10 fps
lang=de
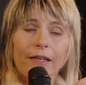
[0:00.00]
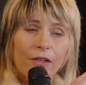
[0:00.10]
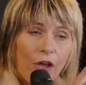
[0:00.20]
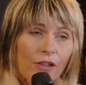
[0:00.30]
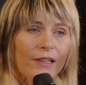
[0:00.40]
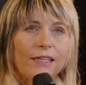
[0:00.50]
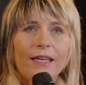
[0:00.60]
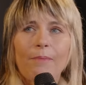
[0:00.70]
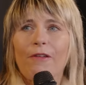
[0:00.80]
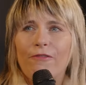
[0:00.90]

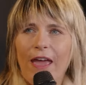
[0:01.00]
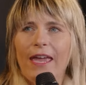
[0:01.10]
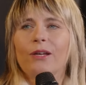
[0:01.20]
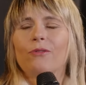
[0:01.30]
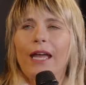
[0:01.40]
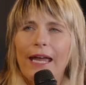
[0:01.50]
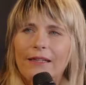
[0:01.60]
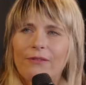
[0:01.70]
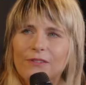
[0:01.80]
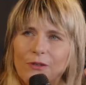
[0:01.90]
göttliche Befähigung, mhm.
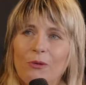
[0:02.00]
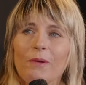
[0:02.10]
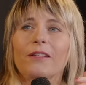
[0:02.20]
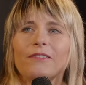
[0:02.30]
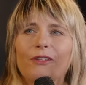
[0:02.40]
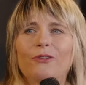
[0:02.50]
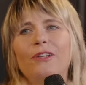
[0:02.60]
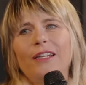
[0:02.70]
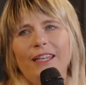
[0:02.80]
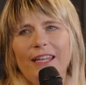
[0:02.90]
etwas über das
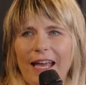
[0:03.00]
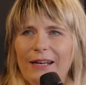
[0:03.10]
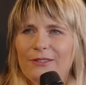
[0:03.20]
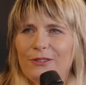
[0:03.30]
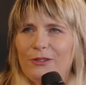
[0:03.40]
Natürliche hinaus